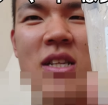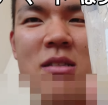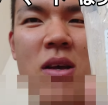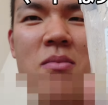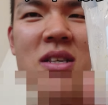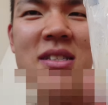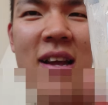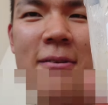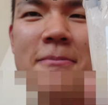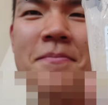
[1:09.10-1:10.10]
てしまいまし
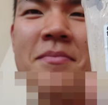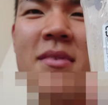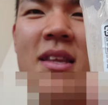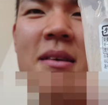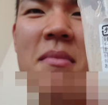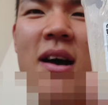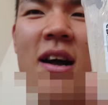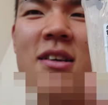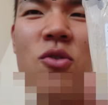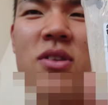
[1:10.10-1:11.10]
たま
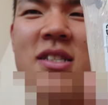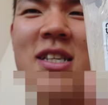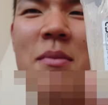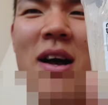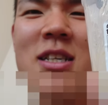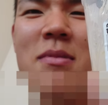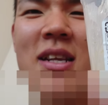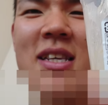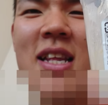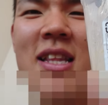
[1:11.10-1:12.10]
ああんこと白玉はあく
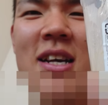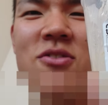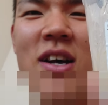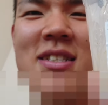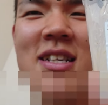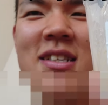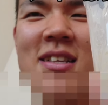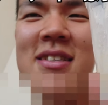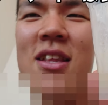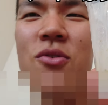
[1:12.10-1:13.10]
まで引き立て役のはずなん
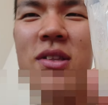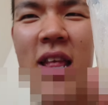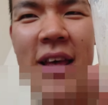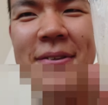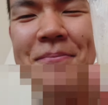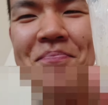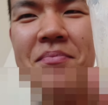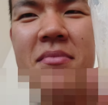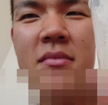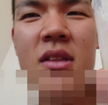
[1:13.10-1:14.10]
ですけどね
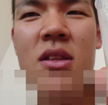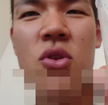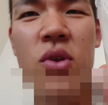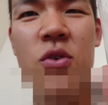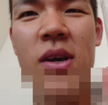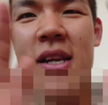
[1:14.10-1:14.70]
というわけ